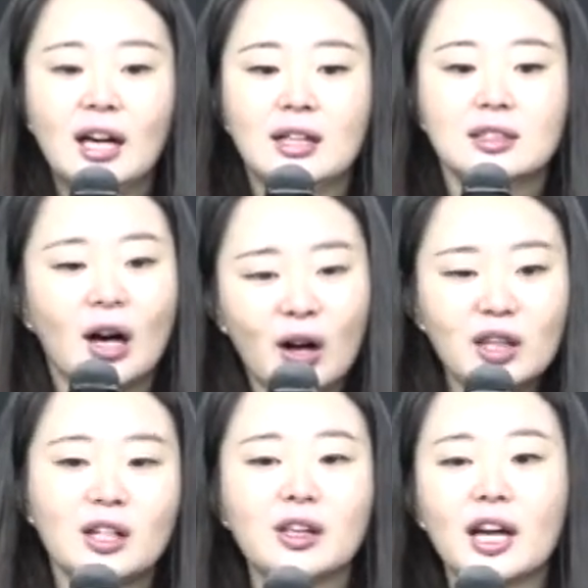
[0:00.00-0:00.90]

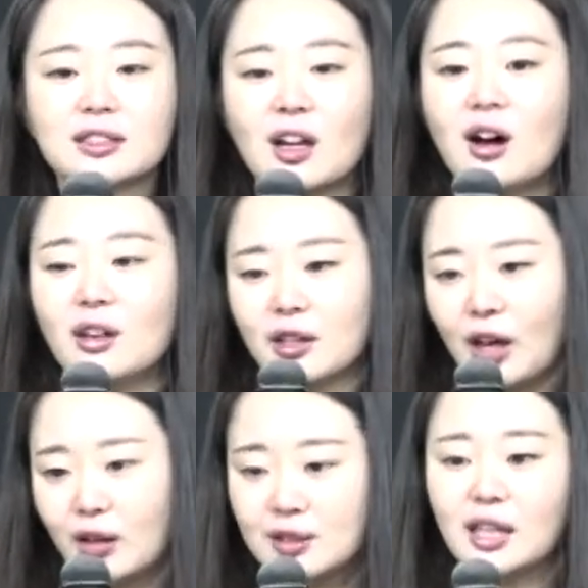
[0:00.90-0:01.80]
성령께서
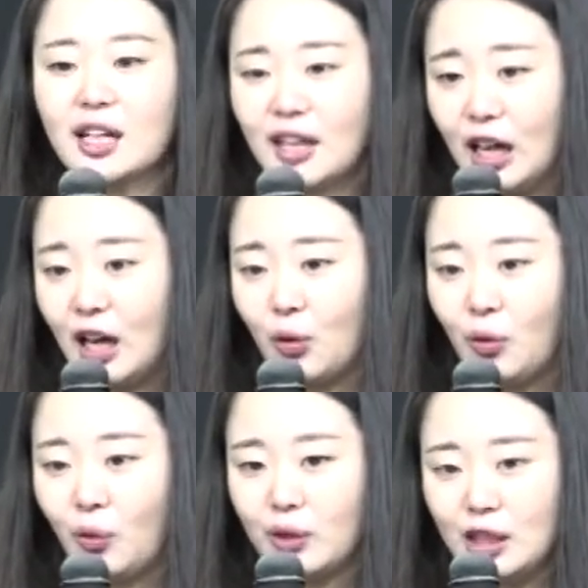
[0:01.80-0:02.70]
역사해
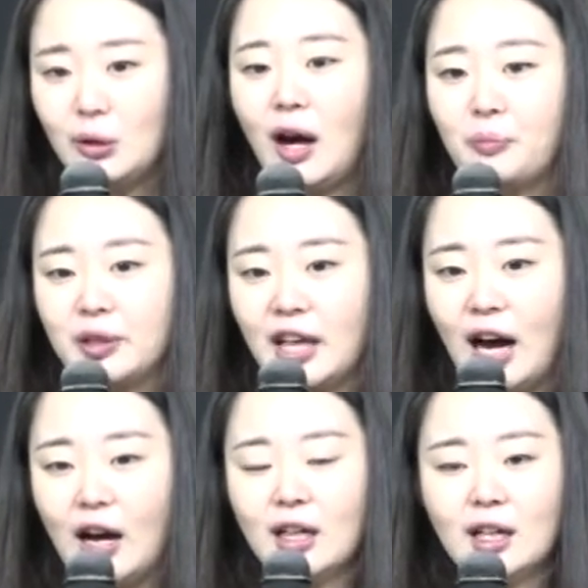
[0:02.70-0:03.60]
달라고 기도합니다.